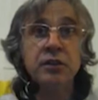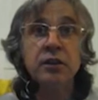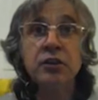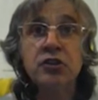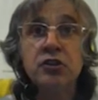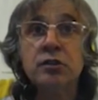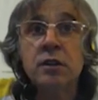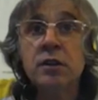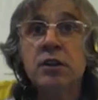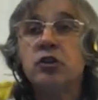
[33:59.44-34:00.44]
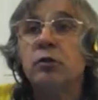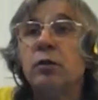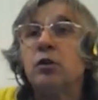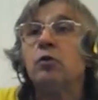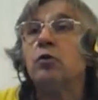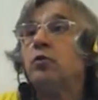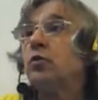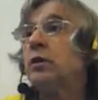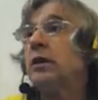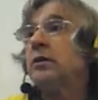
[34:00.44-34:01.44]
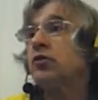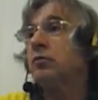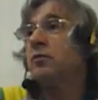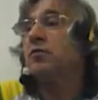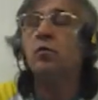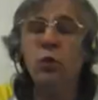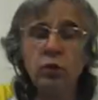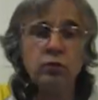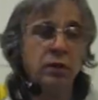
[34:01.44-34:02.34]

ищет, чтобы куда-то, чтобы ему морду